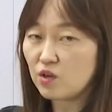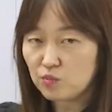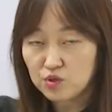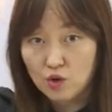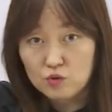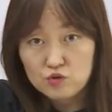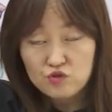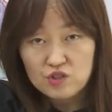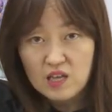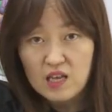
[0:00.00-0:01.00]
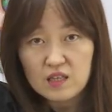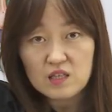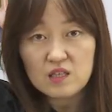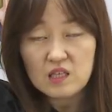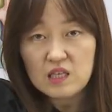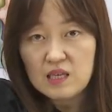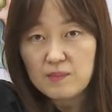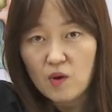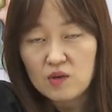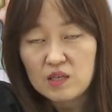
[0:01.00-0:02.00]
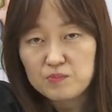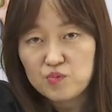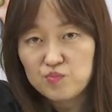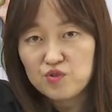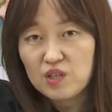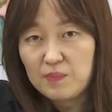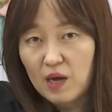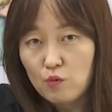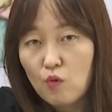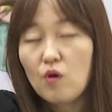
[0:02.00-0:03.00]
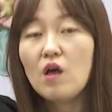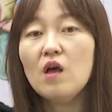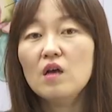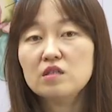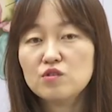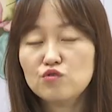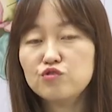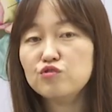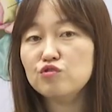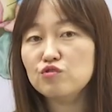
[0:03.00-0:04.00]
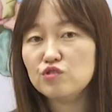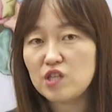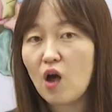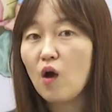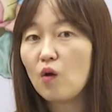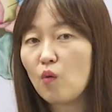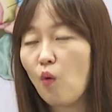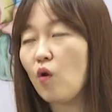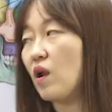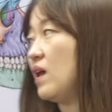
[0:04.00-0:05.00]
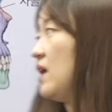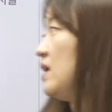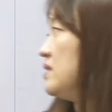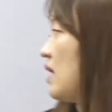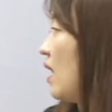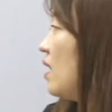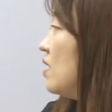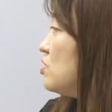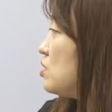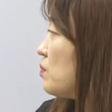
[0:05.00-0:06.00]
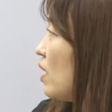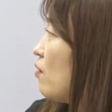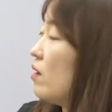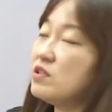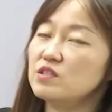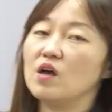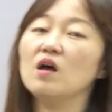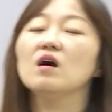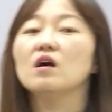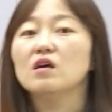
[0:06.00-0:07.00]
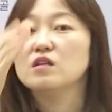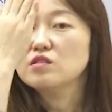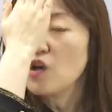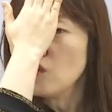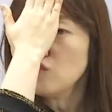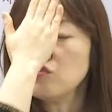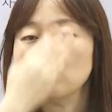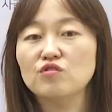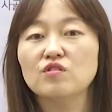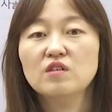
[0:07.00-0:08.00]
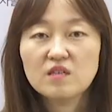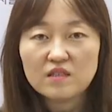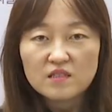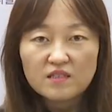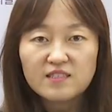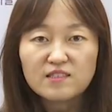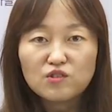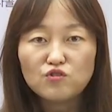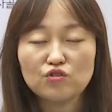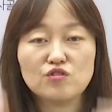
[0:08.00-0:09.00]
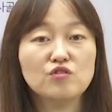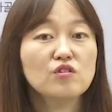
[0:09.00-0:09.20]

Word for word: 여러분 정수리에 있는 이 머리 부분이 바로 두정골. 자, 쉽게 외웠죠? 전두, 측두,